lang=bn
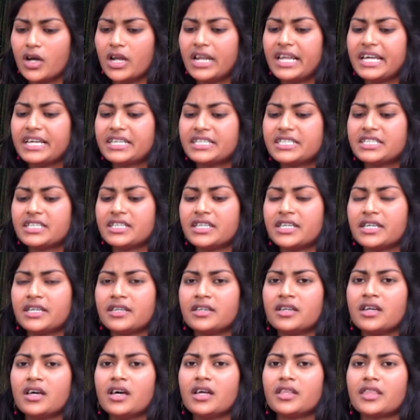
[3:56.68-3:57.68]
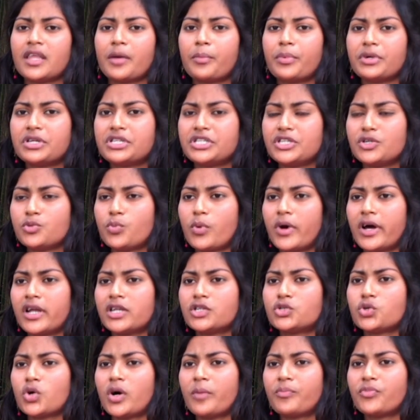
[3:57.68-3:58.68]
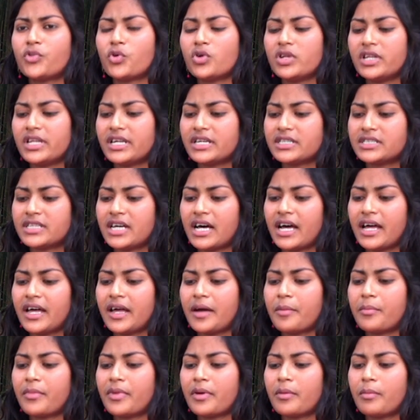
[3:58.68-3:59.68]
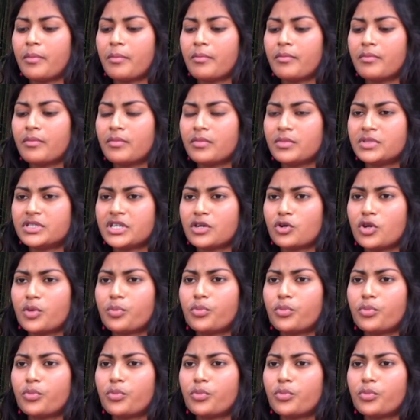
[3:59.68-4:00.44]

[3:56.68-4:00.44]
লেট্রিন তারপরে টিউবওয়েল সব তলিয়ে যায় আমরা সেগুলো